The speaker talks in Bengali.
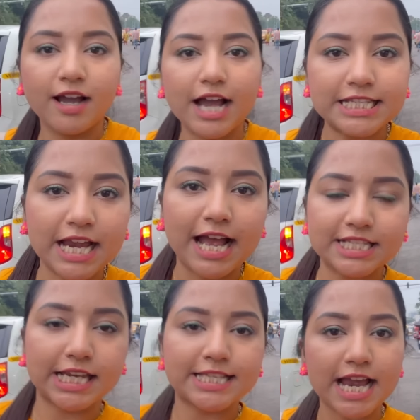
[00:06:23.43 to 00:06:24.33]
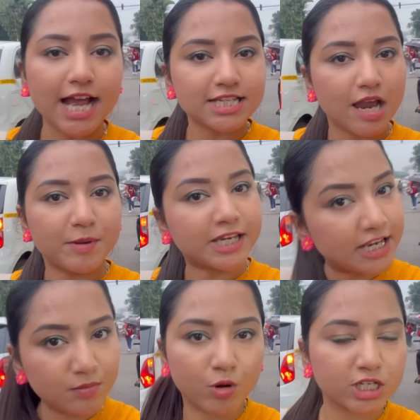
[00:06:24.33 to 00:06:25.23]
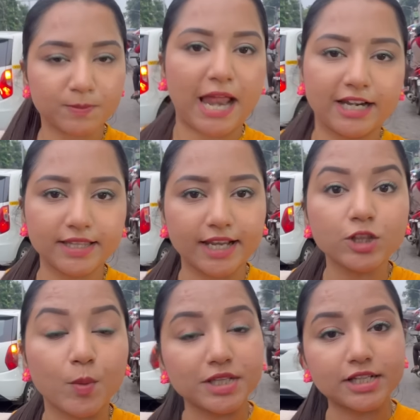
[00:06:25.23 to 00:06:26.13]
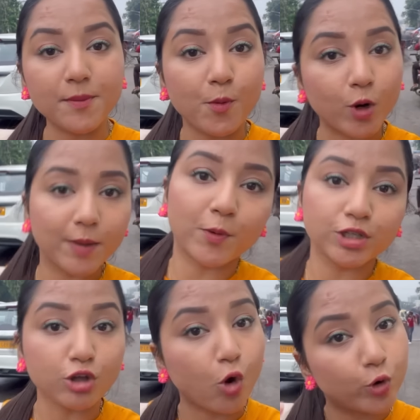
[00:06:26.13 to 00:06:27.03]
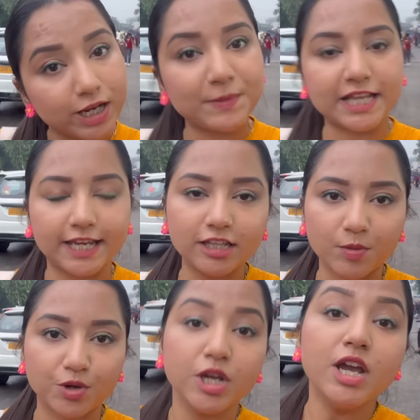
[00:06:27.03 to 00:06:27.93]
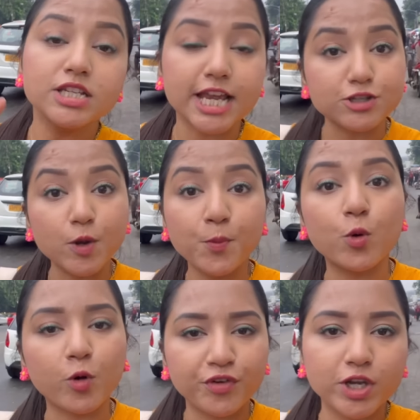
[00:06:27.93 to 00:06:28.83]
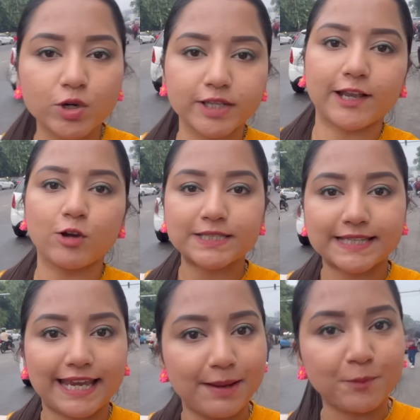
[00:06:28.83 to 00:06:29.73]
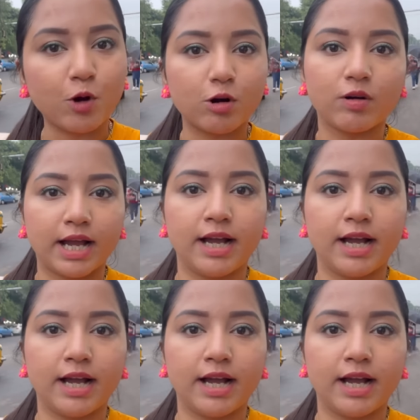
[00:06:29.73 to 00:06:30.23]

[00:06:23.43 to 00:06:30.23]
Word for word: আচ্ছা আজকে যা যা আমি কিনবো প্ল্যানেট থেকে তোমাদেরকে পড়ে পড়ে তখনই আমি দেখিয়ে দেবো সেই জন্য পুরো ভিডিওটা দেখো স্কিপ করো না